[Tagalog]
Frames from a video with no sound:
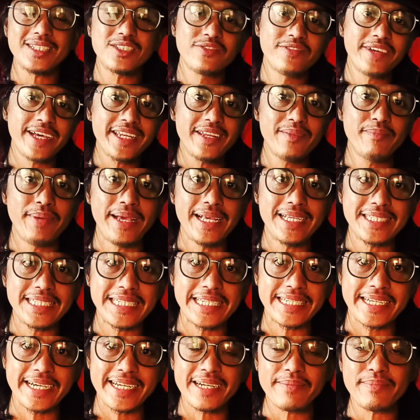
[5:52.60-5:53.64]
is very
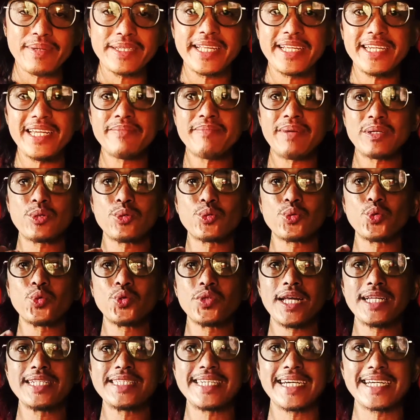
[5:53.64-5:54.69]
basic kaya madaling
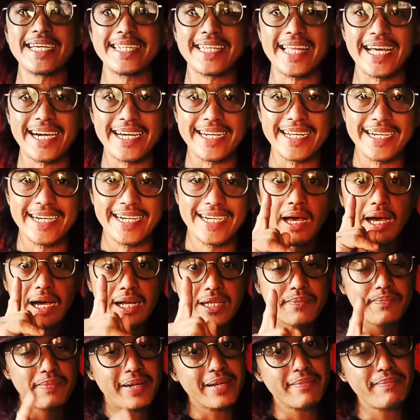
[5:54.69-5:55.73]
matutunan sa gitara.
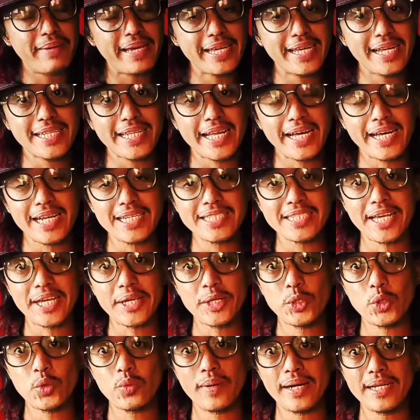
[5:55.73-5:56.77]
At pag may gitara sa
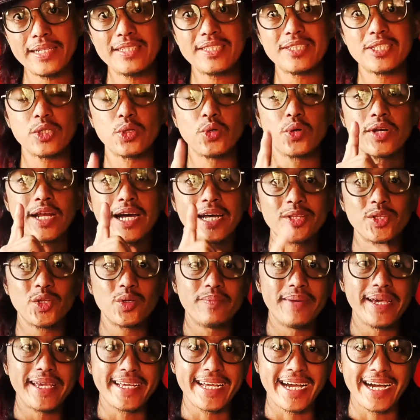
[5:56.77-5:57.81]
inuman, sigurado
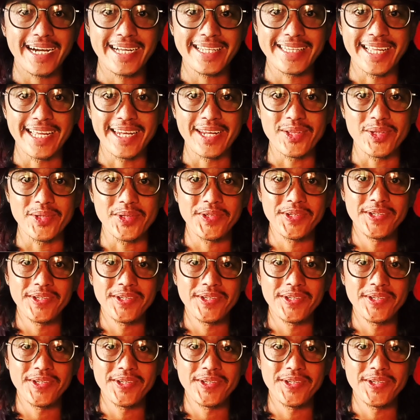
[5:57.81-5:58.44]
may kakanta nito.